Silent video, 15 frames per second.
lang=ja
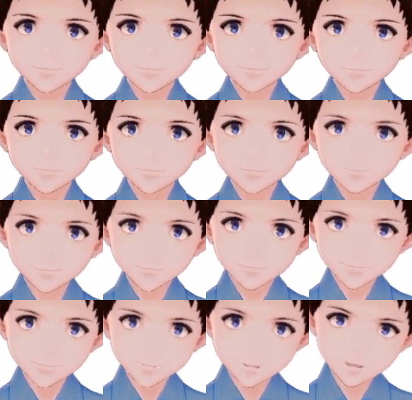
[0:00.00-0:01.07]
続いて
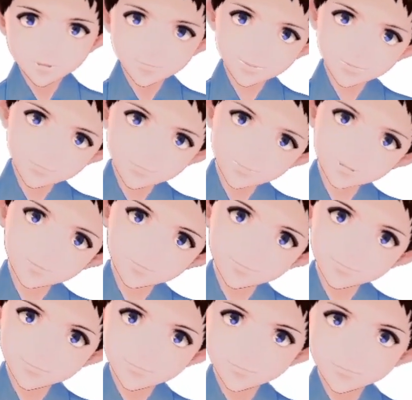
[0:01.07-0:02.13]
利用規約を
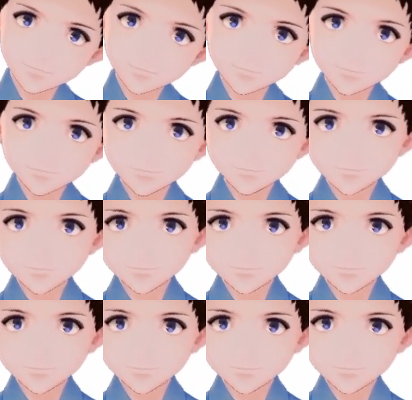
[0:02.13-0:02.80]
読んでいただき